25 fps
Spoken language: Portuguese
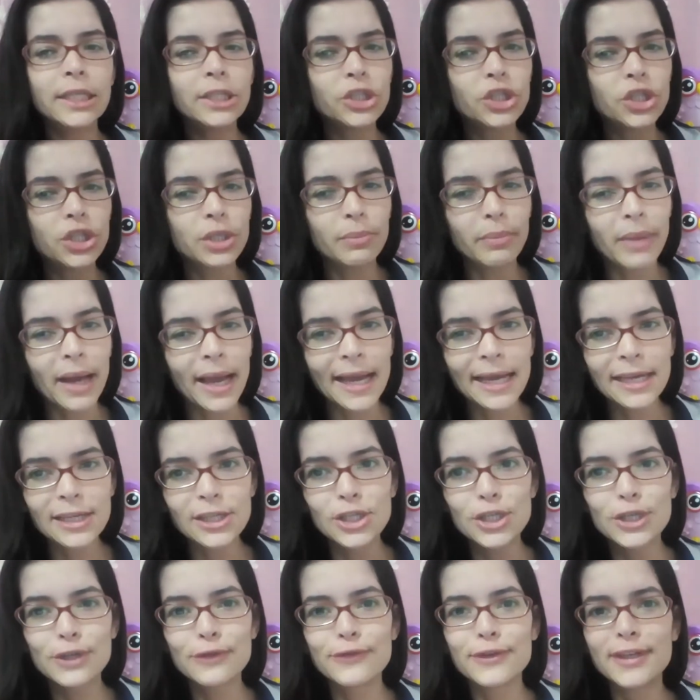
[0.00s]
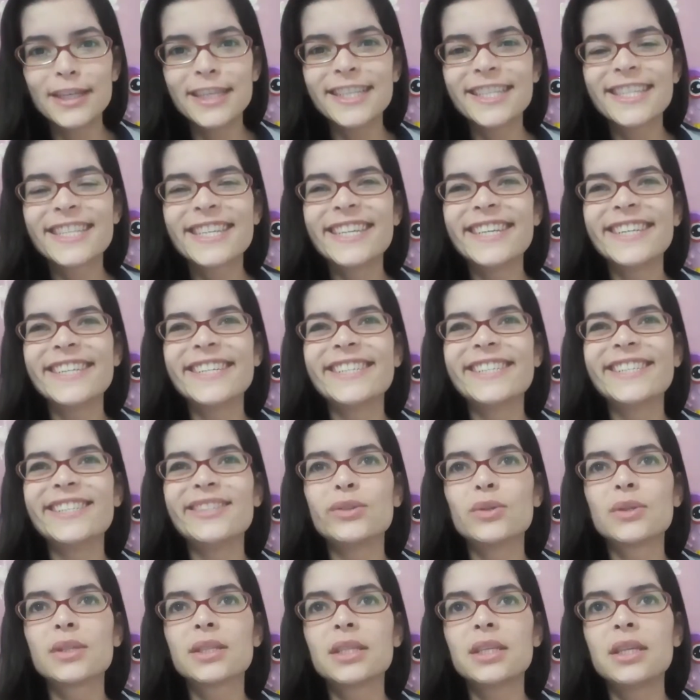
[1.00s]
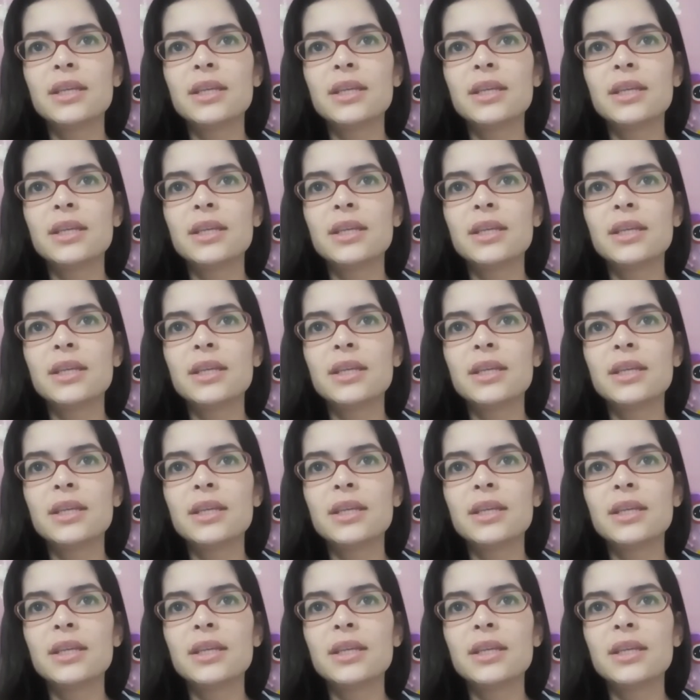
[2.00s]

de mais de 20 anos